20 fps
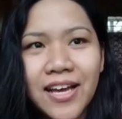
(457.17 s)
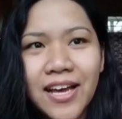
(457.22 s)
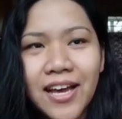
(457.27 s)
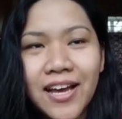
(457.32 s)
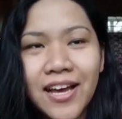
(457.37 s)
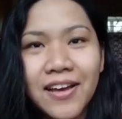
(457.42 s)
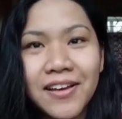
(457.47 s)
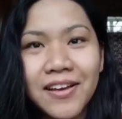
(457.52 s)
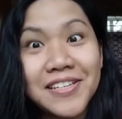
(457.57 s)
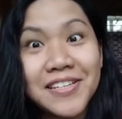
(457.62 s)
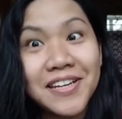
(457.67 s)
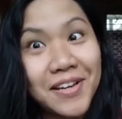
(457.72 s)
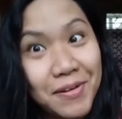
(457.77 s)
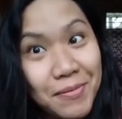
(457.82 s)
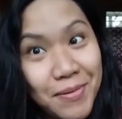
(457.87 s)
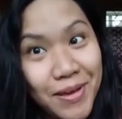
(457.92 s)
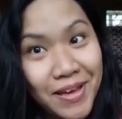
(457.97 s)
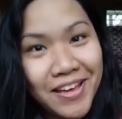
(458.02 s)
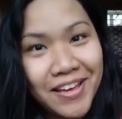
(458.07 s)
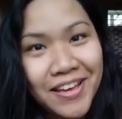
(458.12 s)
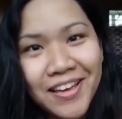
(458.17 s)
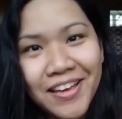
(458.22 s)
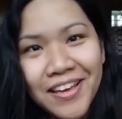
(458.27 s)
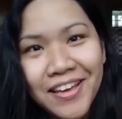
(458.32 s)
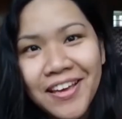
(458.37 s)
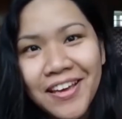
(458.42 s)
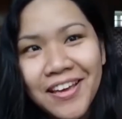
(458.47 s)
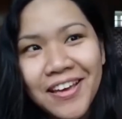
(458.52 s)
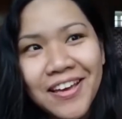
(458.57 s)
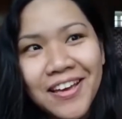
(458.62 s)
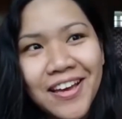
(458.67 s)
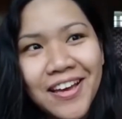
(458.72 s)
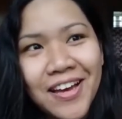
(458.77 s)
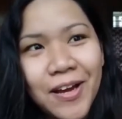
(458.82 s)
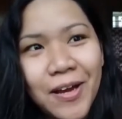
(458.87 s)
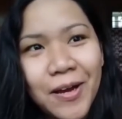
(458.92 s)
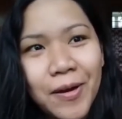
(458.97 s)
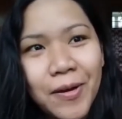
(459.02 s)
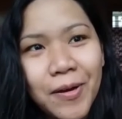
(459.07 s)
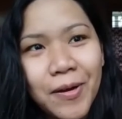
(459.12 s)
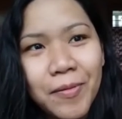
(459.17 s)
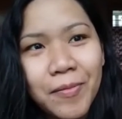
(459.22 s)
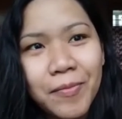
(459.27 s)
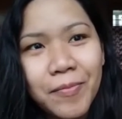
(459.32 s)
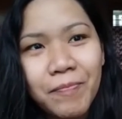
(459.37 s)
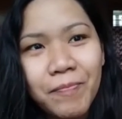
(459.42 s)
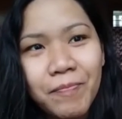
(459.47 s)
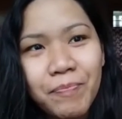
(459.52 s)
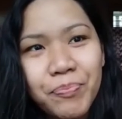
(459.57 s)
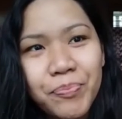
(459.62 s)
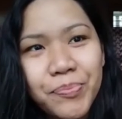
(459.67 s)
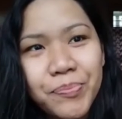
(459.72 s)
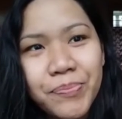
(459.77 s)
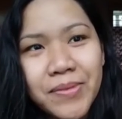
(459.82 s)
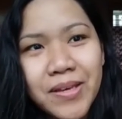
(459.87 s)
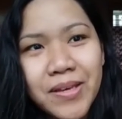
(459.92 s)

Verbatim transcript: uh, isang gabi. Um,